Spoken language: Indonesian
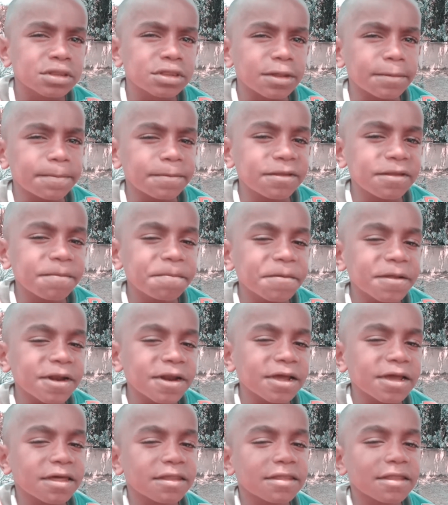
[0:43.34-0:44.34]
Tapi saya
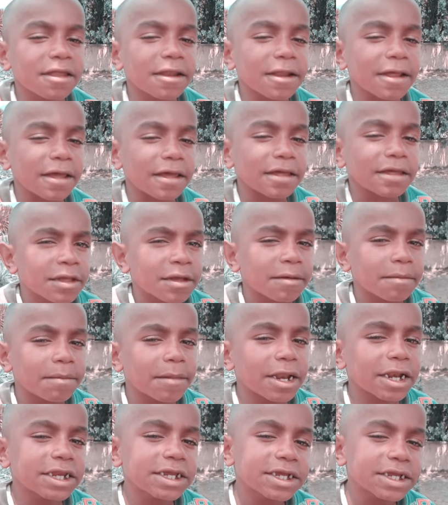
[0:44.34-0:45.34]
pernah ke sana,
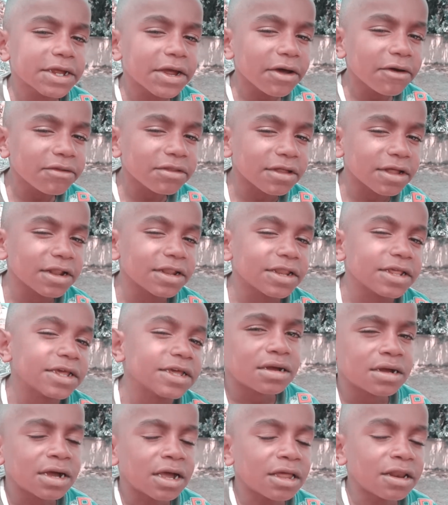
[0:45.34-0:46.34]
paling jauh sekali.
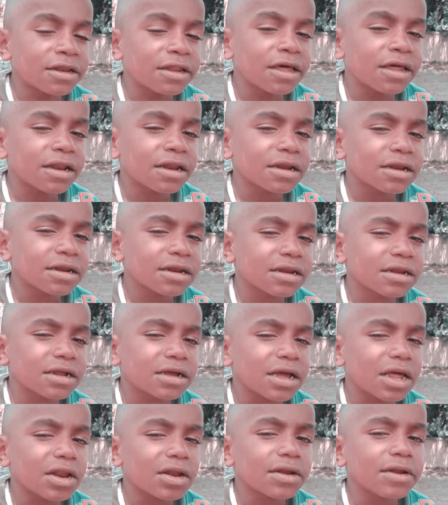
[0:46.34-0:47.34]
Kalau dari
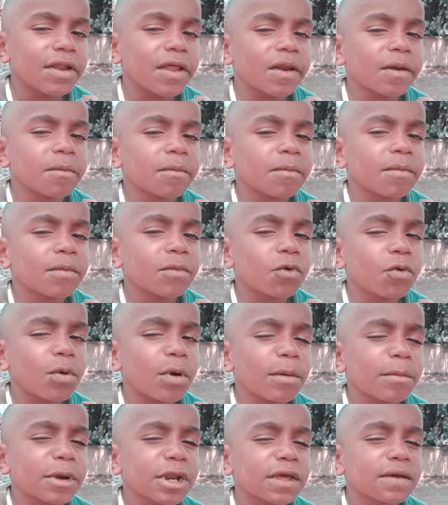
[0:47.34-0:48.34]
kalau dari
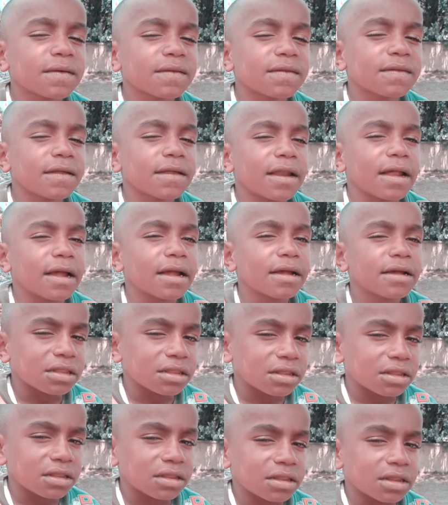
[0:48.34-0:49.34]
Wamen ke sana
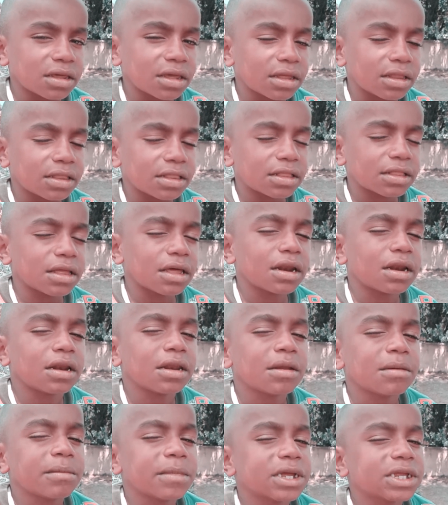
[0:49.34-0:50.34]
sekitar
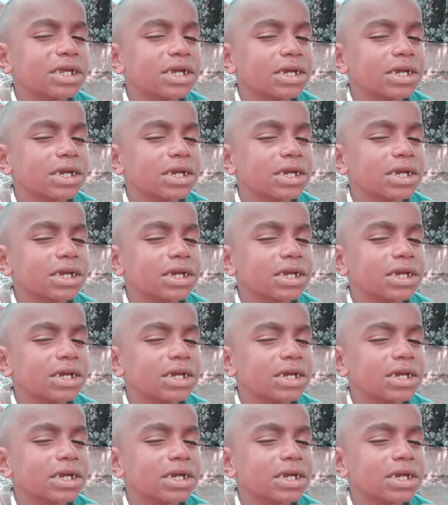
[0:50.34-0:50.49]
lima